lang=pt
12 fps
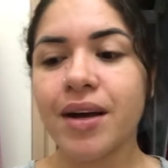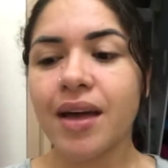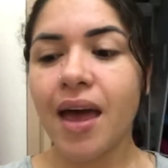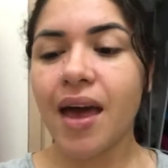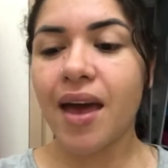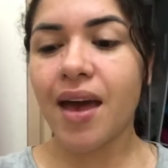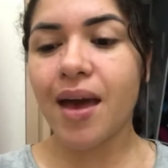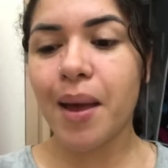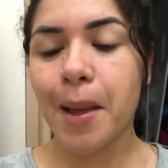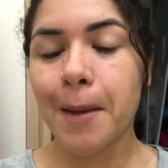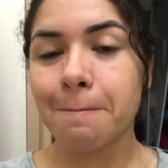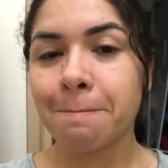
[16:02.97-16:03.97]

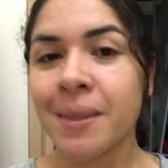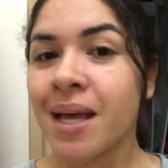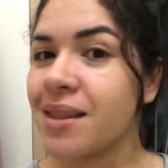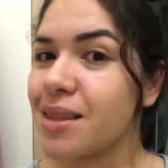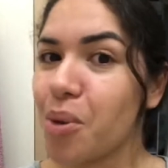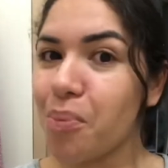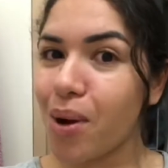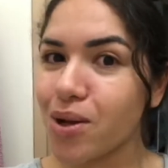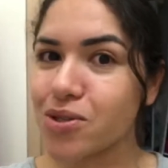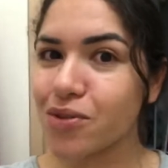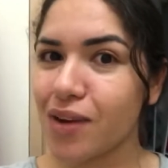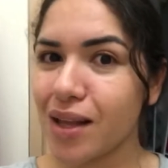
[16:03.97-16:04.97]
É, não
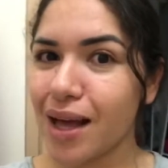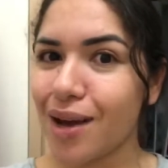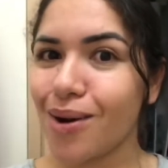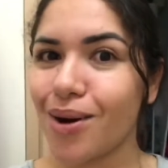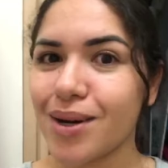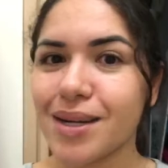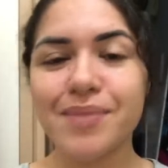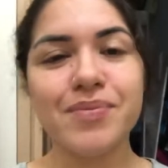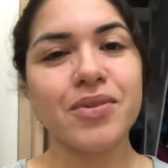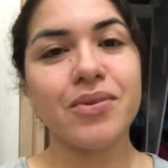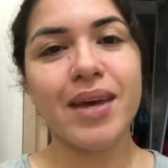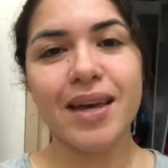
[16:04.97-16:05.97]
posso falar agora
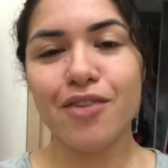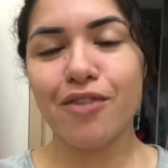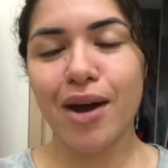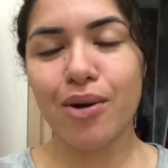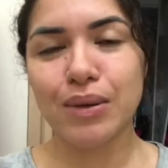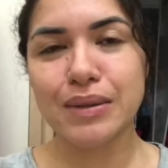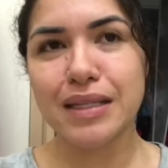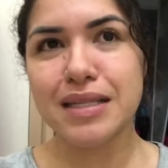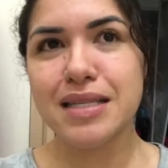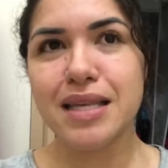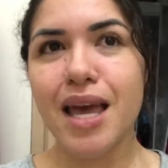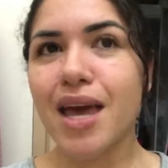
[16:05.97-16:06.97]
o que, que vai
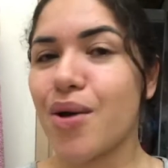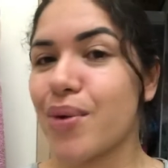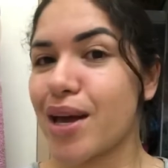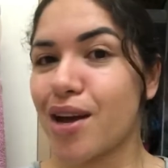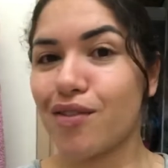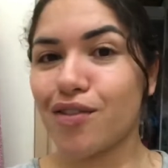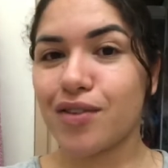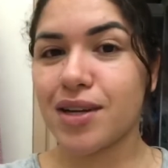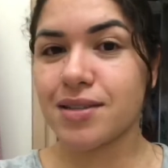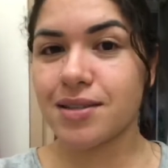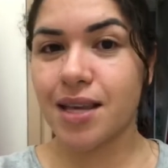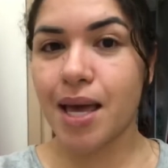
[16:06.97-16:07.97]
acontecer, o que, que eu vou
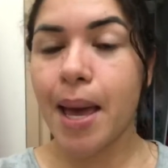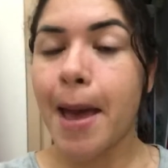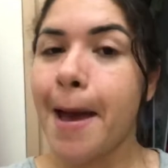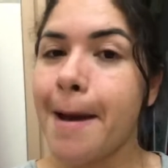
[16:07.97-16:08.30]
fazer,